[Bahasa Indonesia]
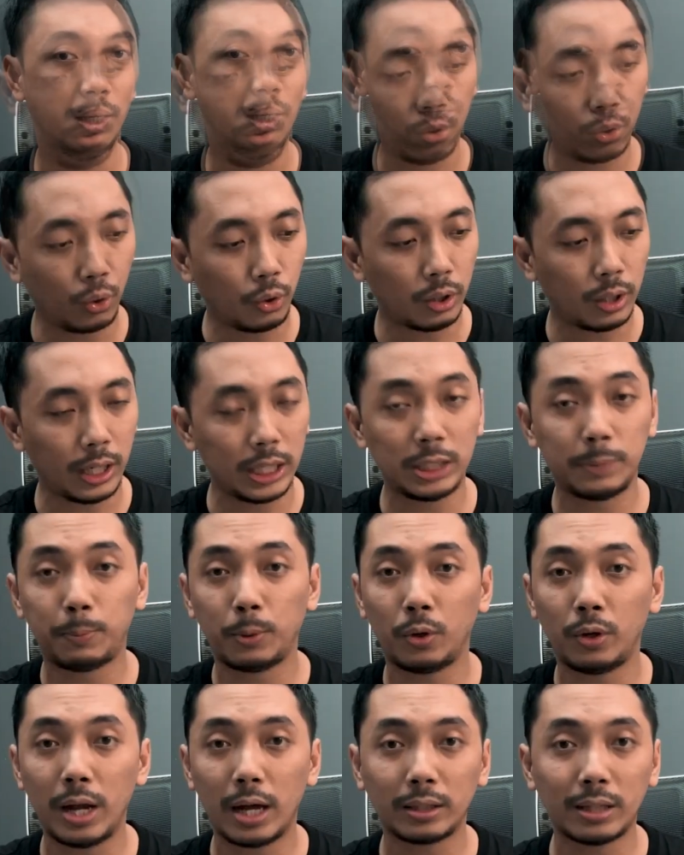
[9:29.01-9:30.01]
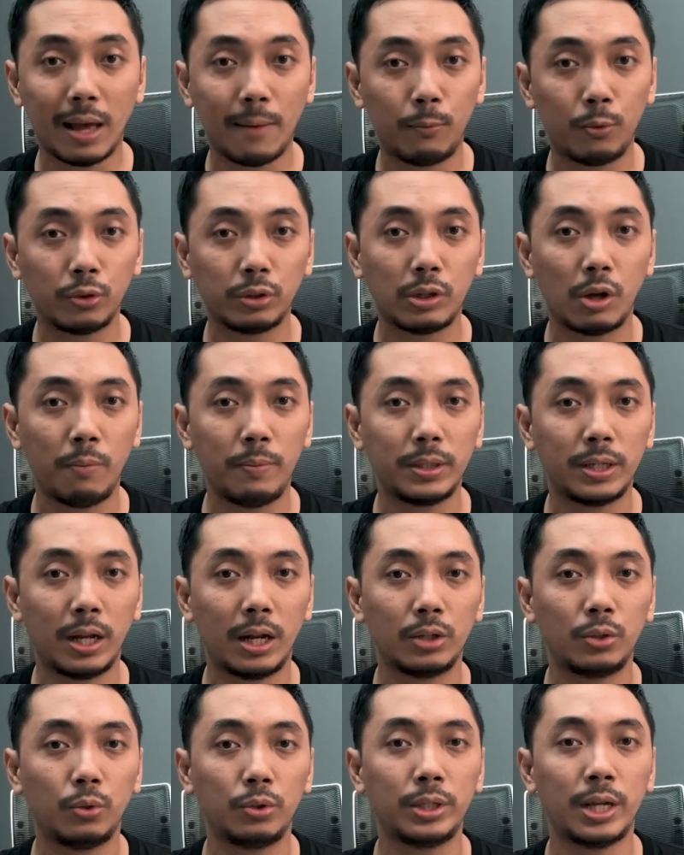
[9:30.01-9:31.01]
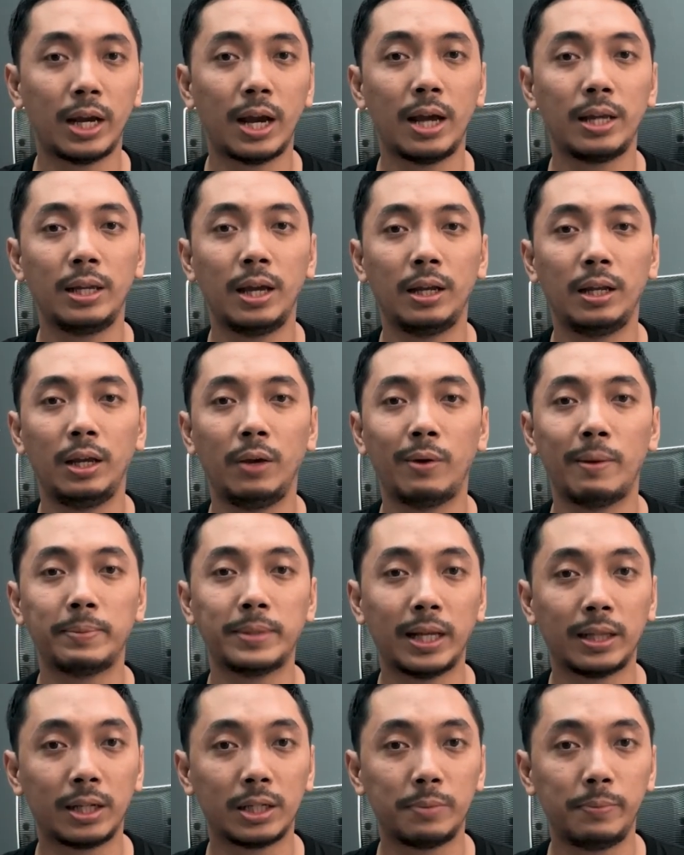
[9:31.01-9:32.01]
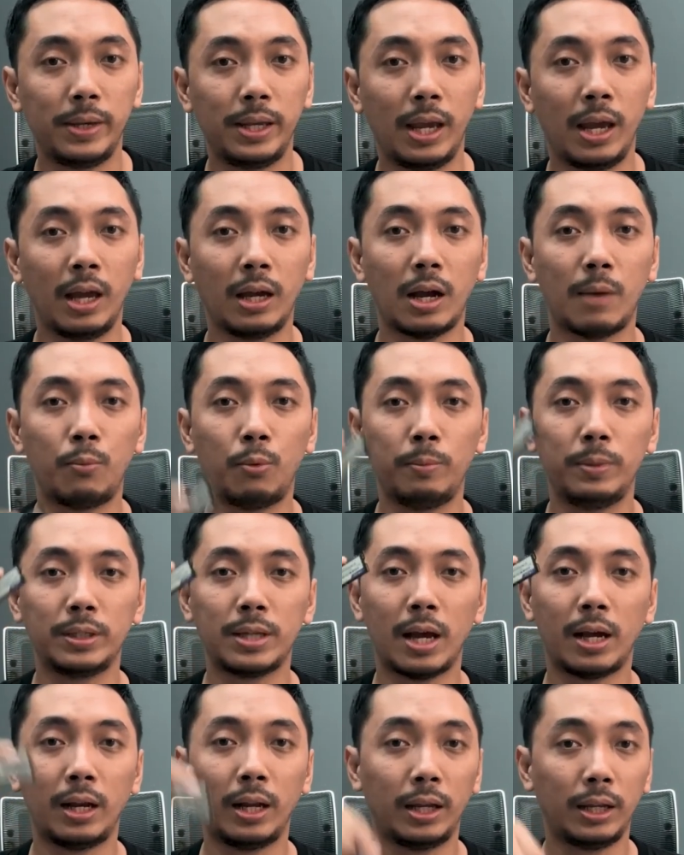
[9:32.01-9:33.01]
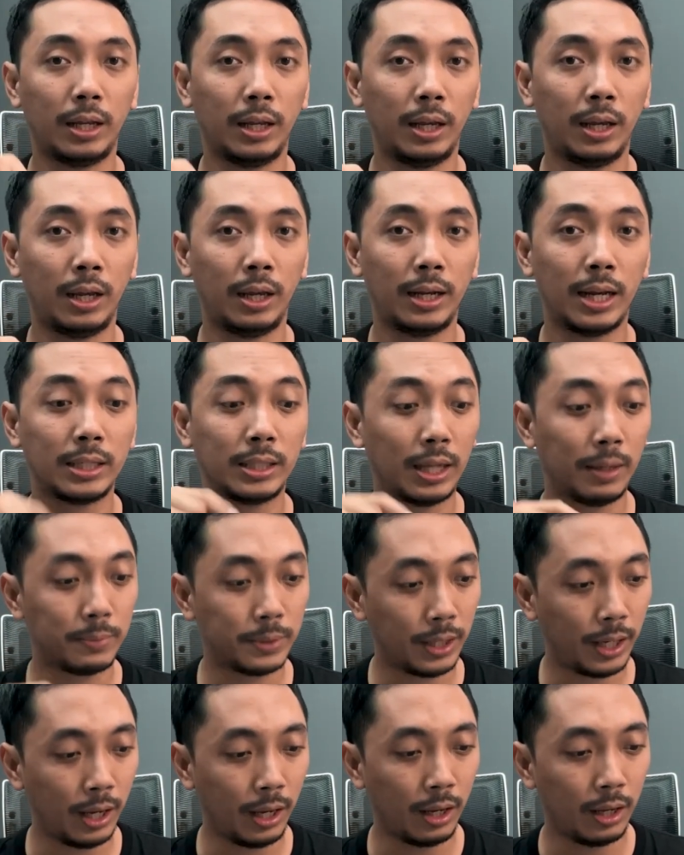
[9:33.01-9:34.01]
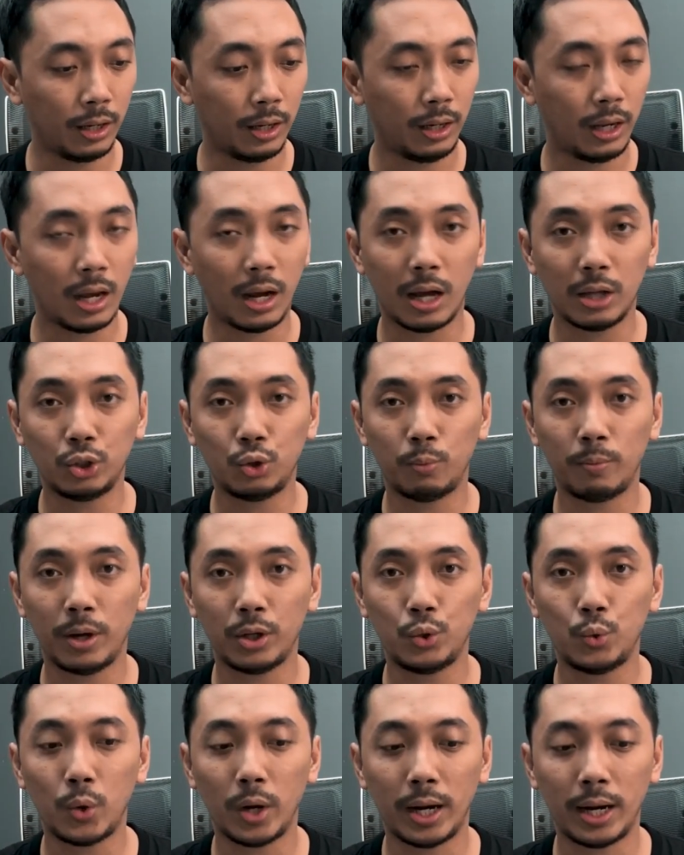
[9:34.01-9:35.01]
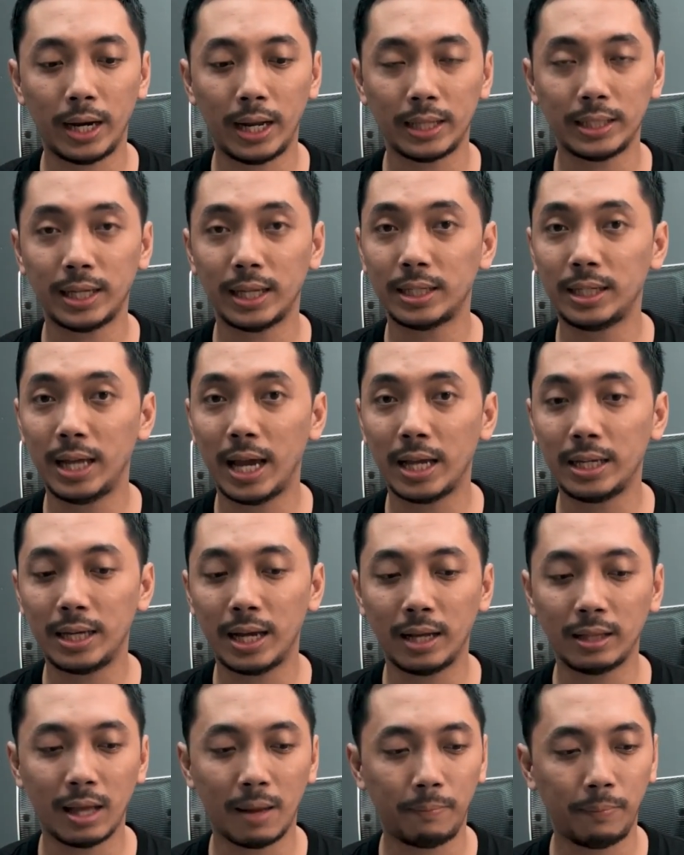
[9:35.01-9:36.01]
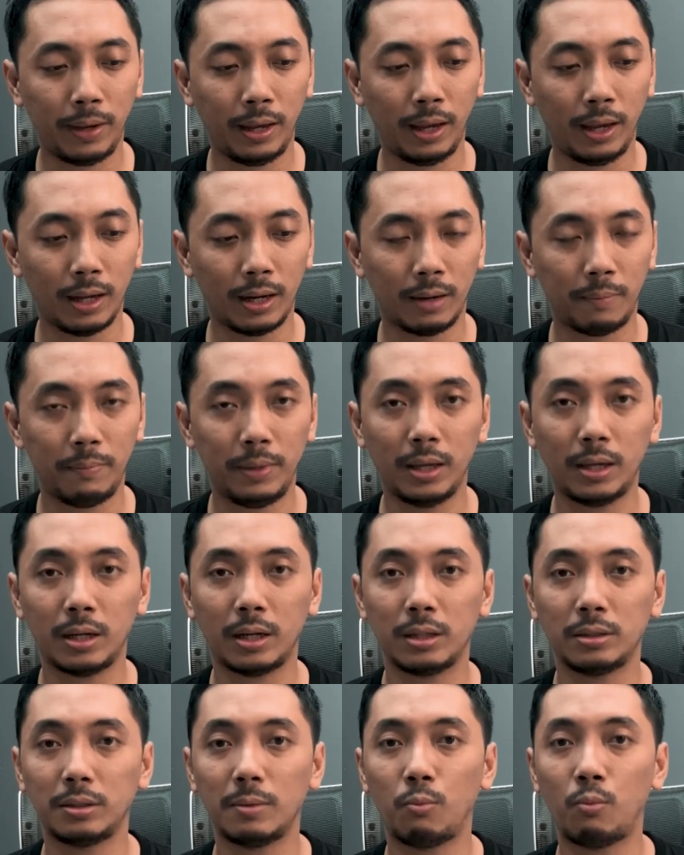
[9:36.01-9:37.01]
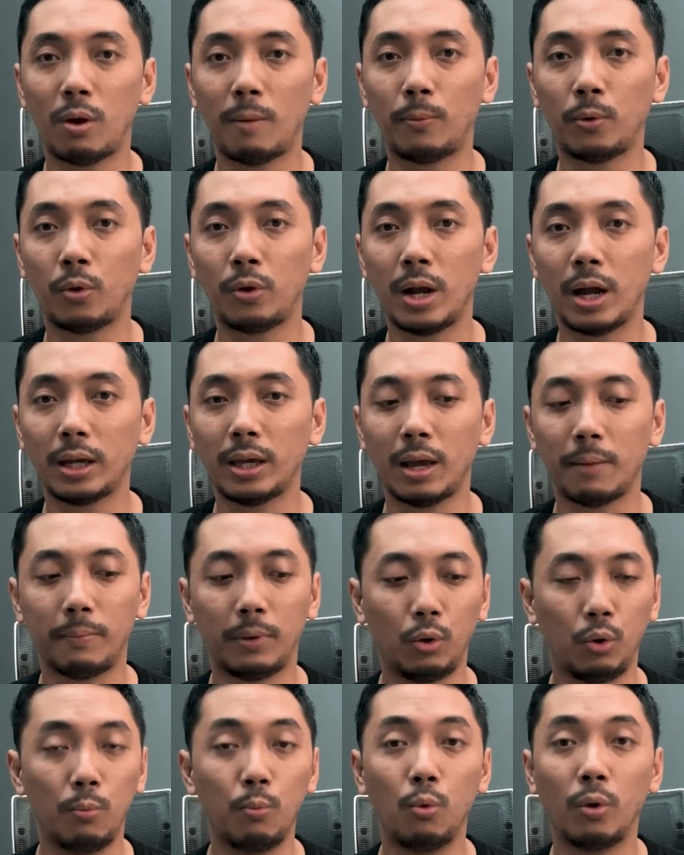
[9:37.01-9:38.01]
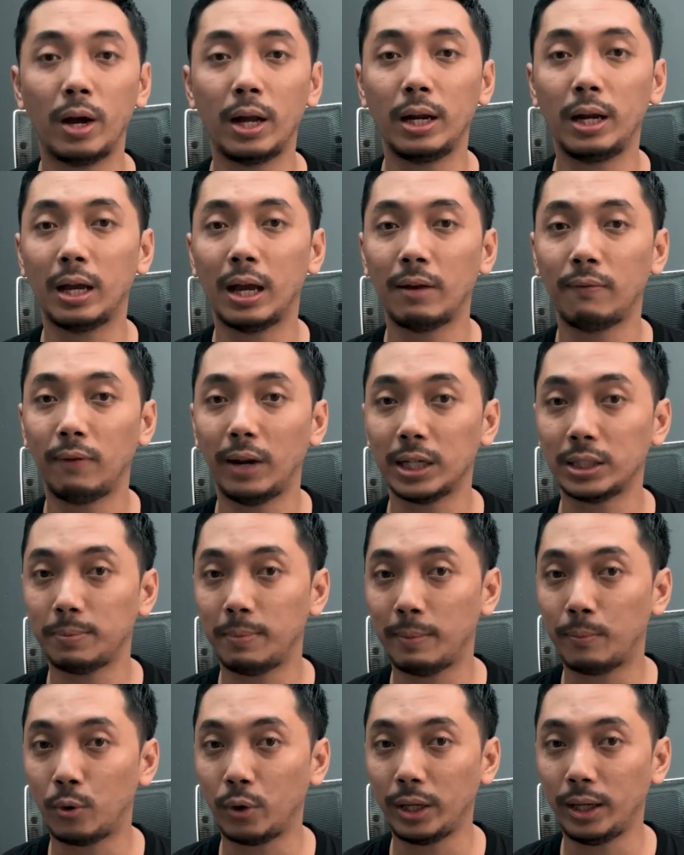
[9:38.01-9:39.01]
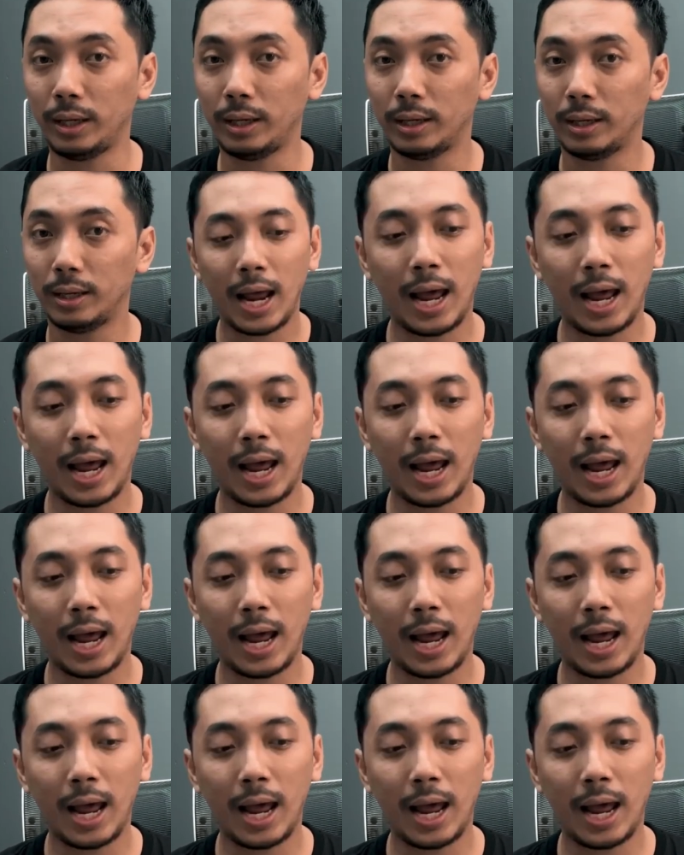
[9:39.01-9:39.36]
Untuk list produk Tamus, kamu bisa langsung cek aja di website resminya. Kamu bisa klik di deskripsi. Dia nggak cuma jualan SSD aja, tapi lebih ke semua produk yang berhubungan dengan flash memory.